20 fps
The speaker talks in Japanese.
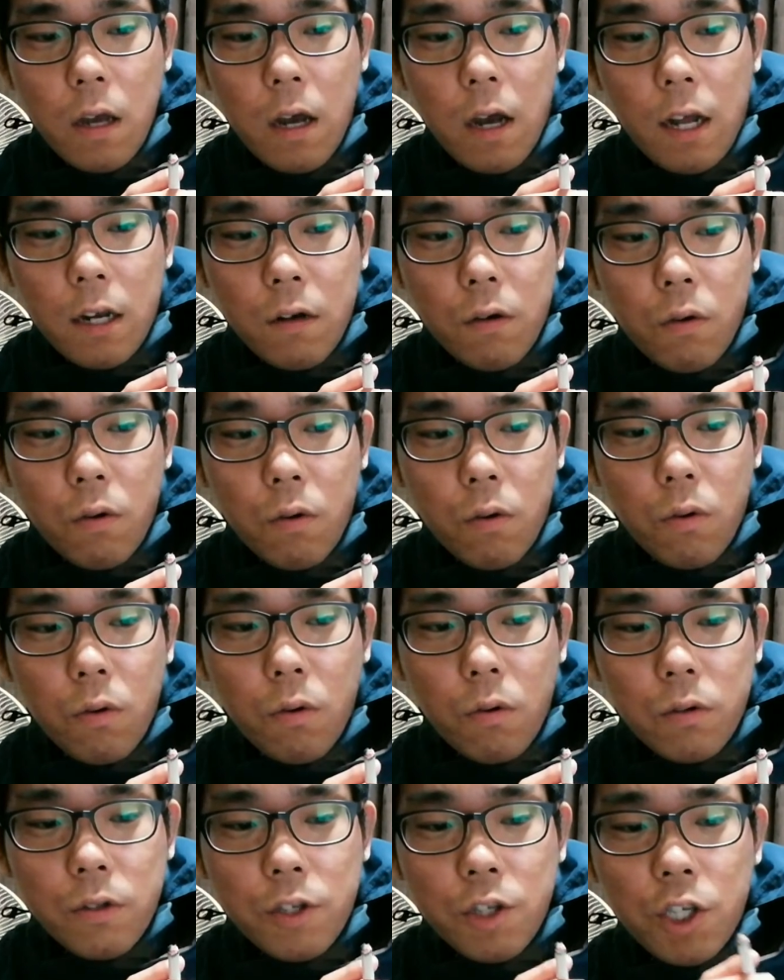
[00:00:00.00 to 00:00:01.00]
あ
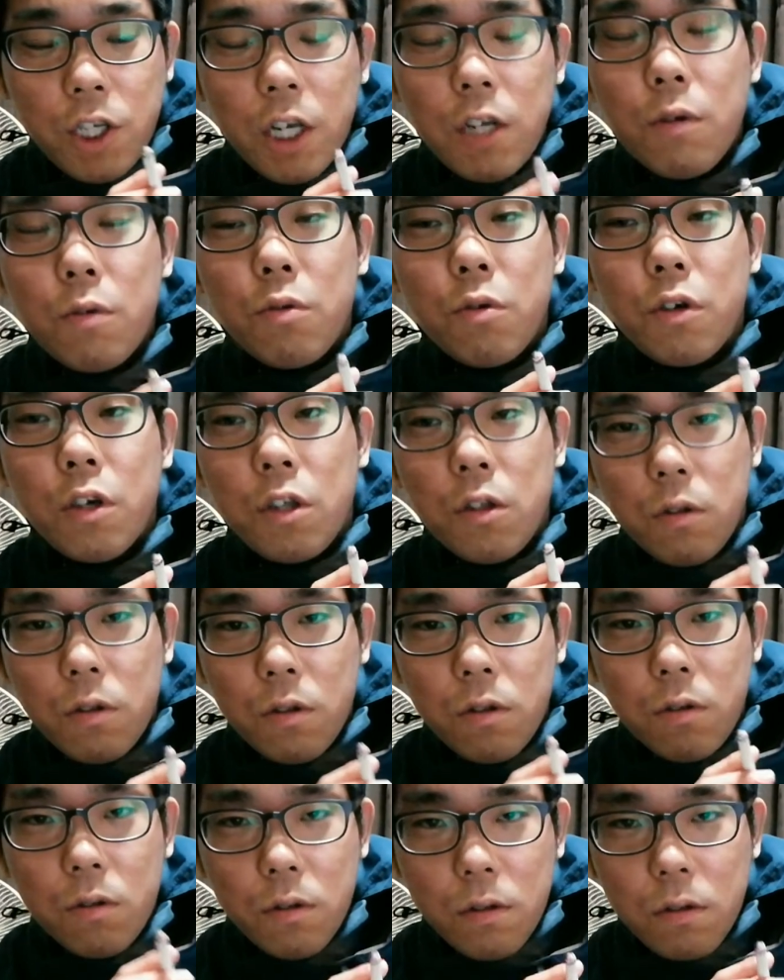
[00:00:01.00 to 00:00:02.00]
のー、チェの時
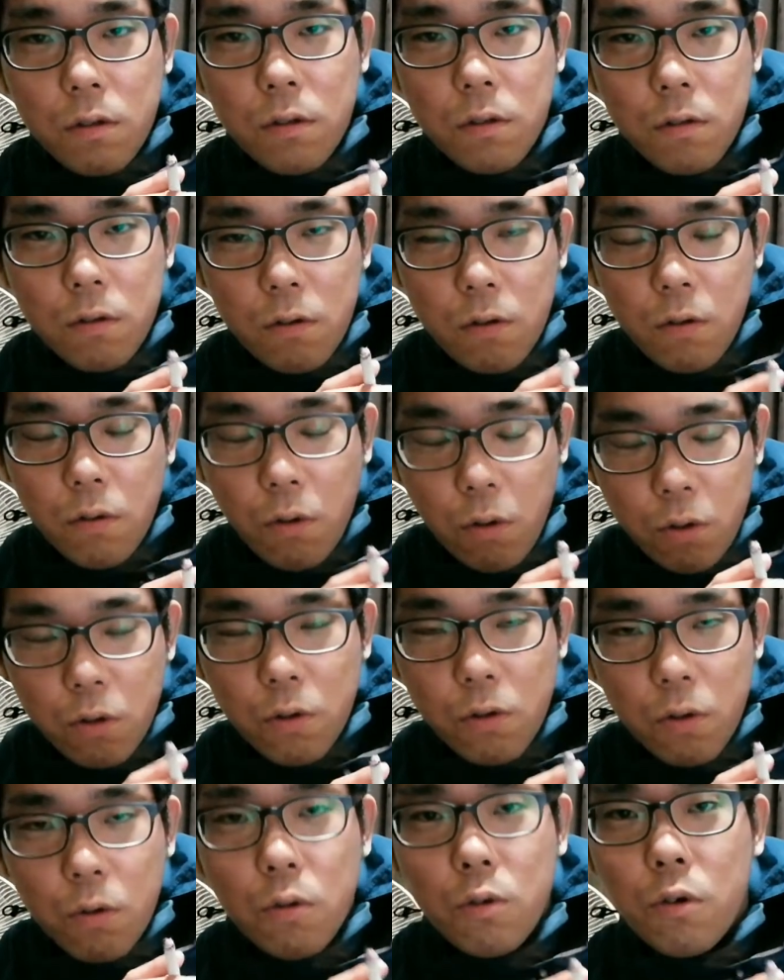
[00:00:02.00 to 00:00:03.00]
ほ
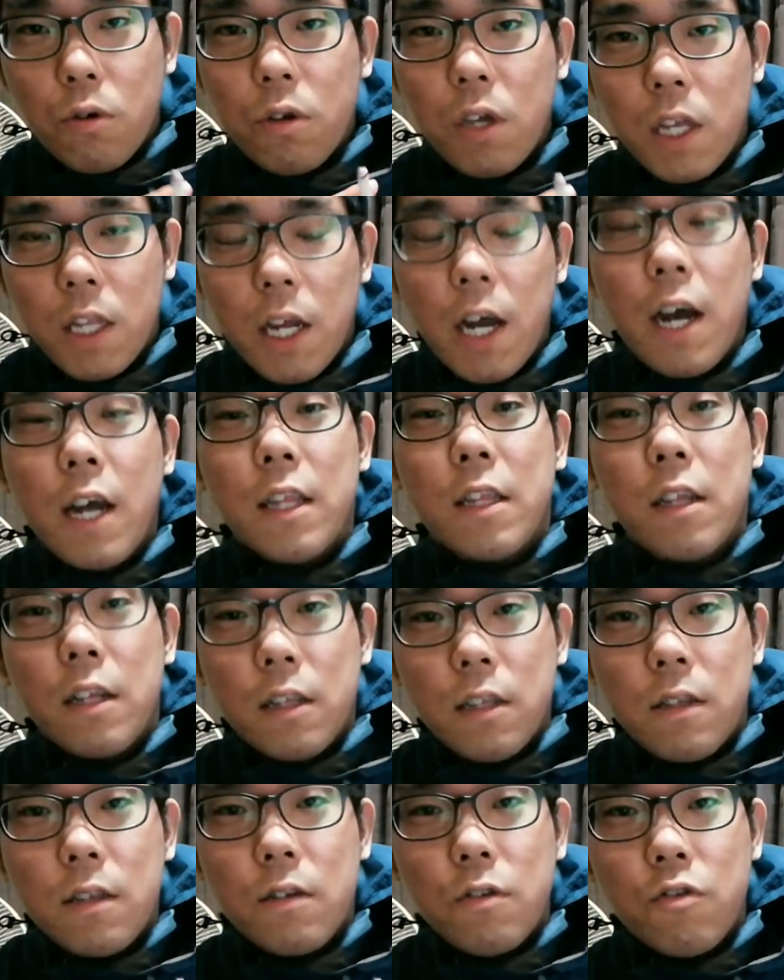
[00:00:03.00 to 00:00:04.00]
どの驚きはなかったで
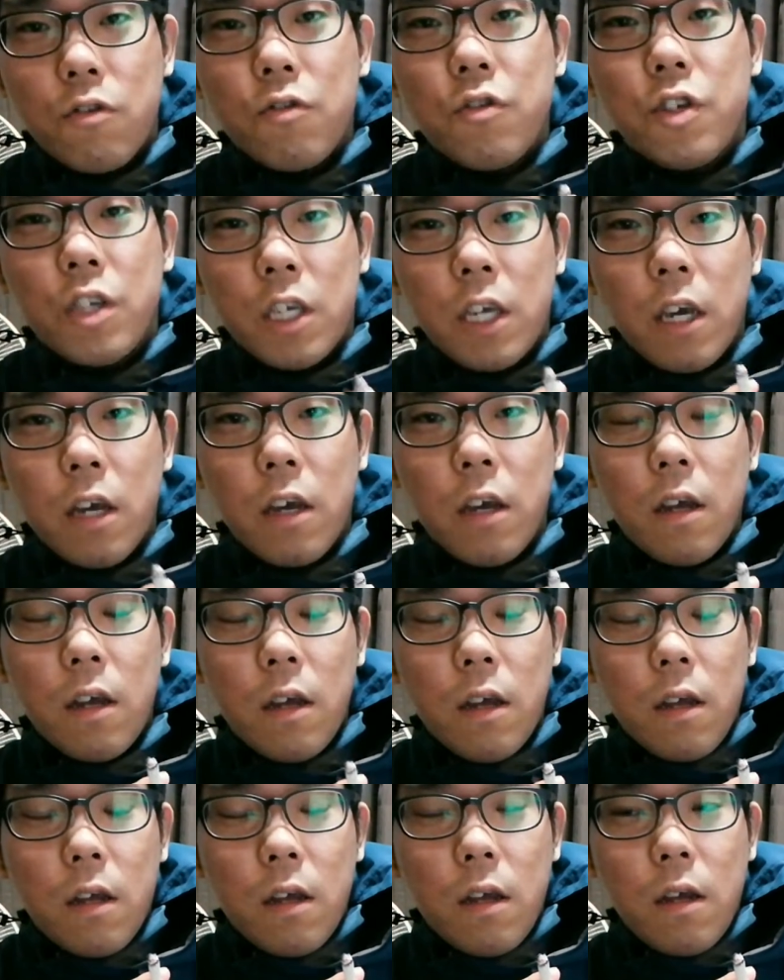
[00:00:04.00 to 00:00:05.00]
す正直
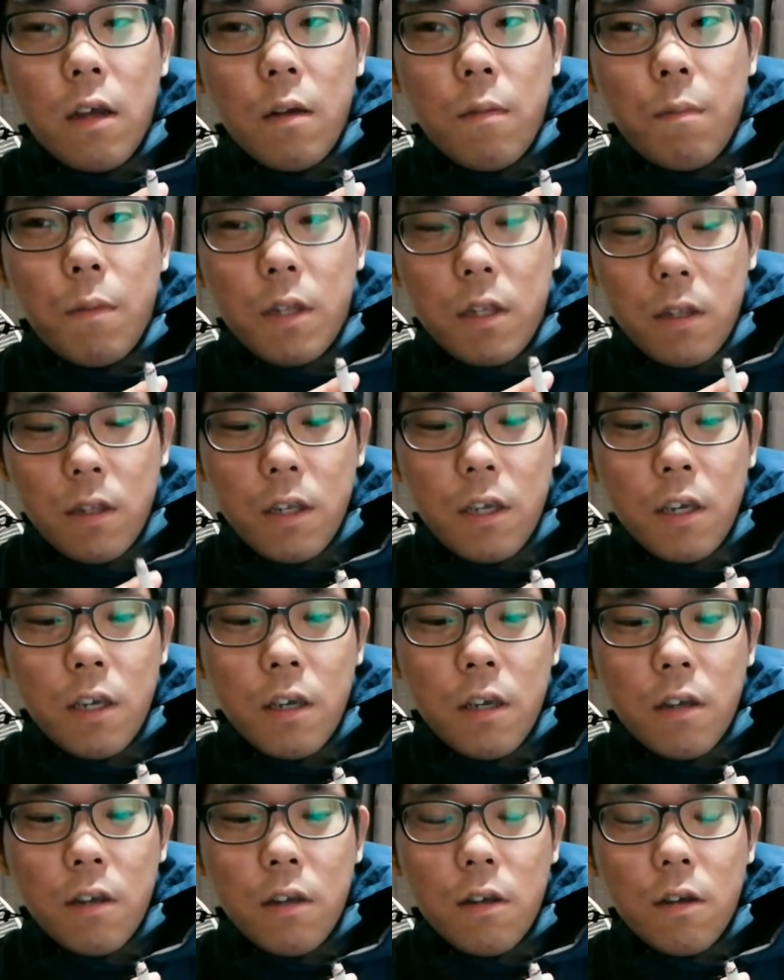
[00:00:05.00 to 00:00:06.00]
別
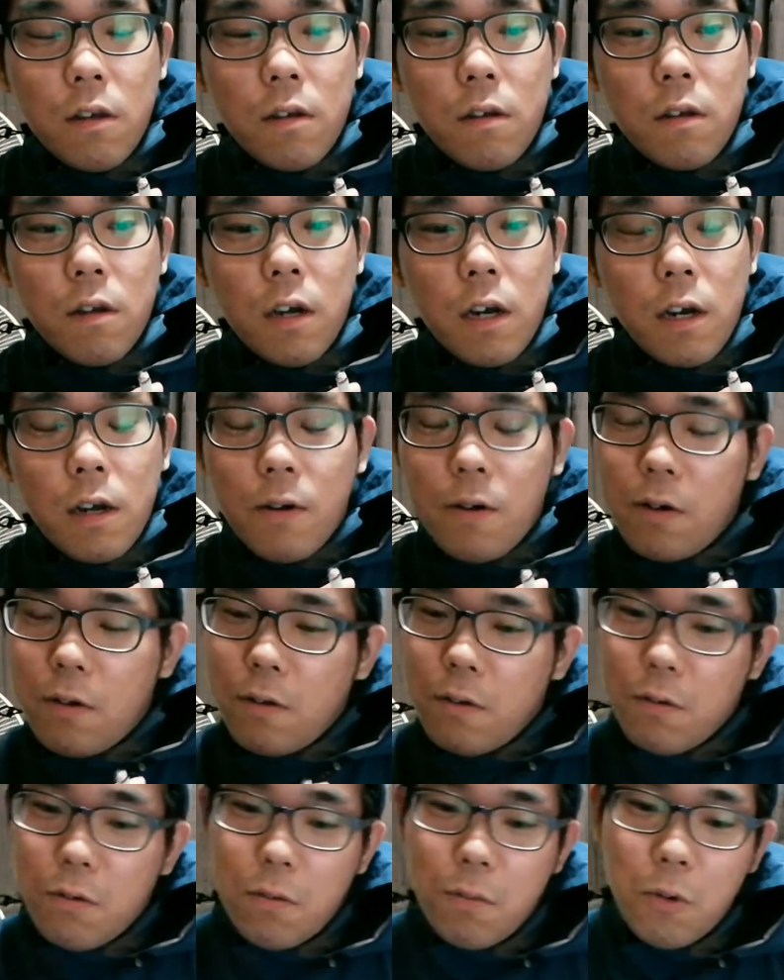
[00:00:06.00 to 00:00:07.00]
に
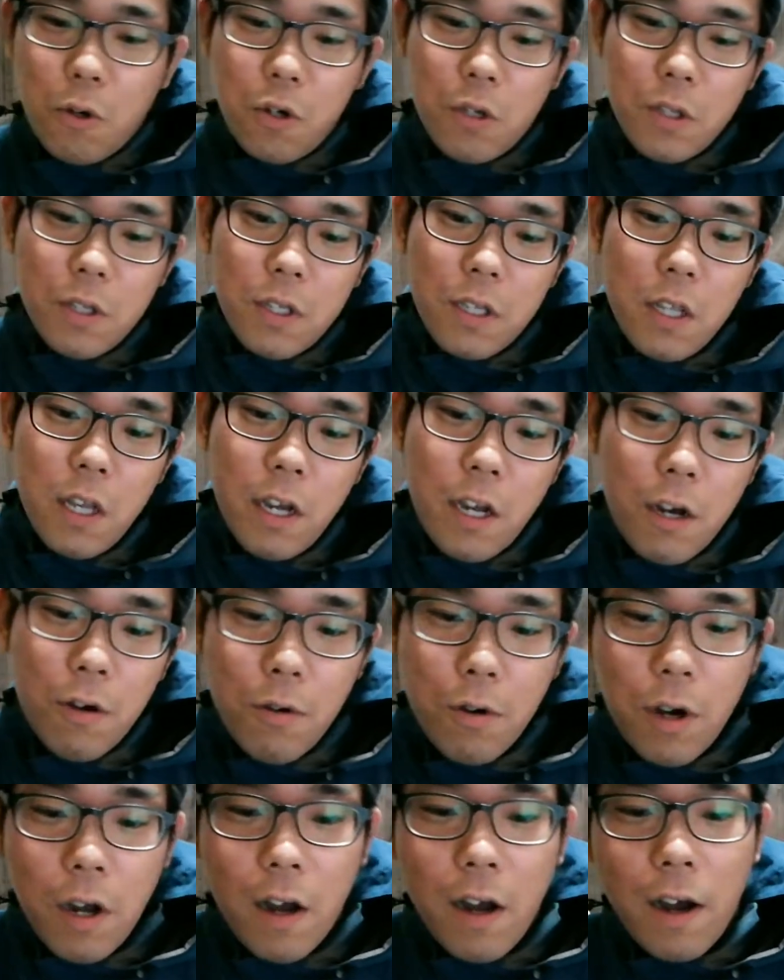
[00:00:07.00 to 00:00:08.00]
あこれボックスで買
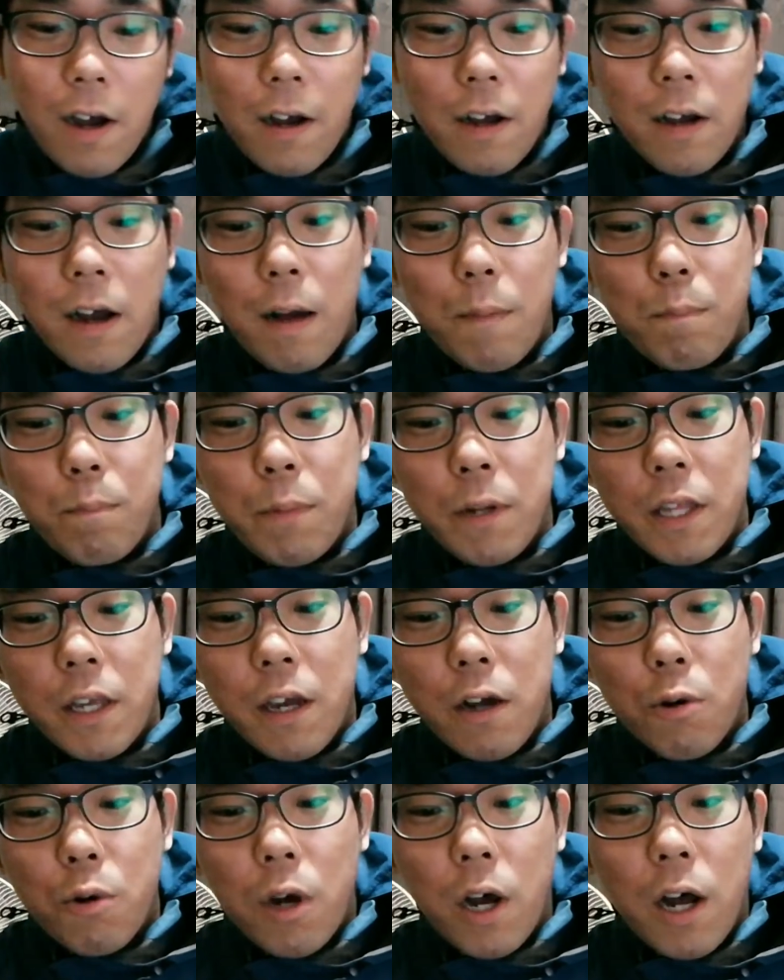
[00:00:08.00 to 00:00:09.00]
おうが葉っぱで
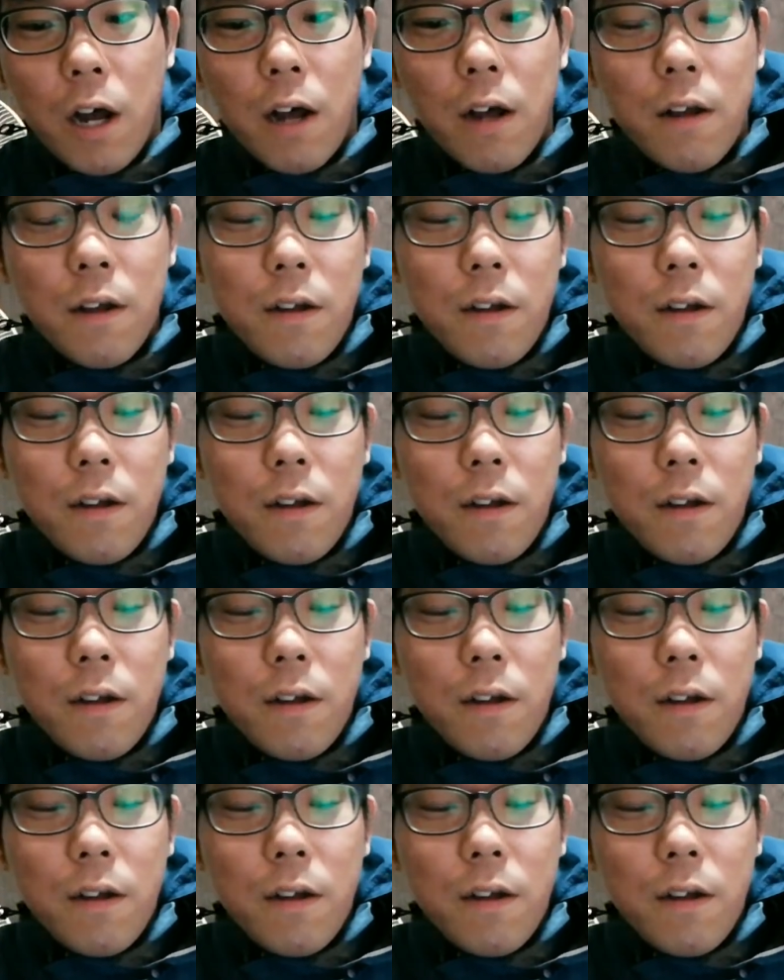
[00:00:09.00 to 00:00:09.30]
買おうが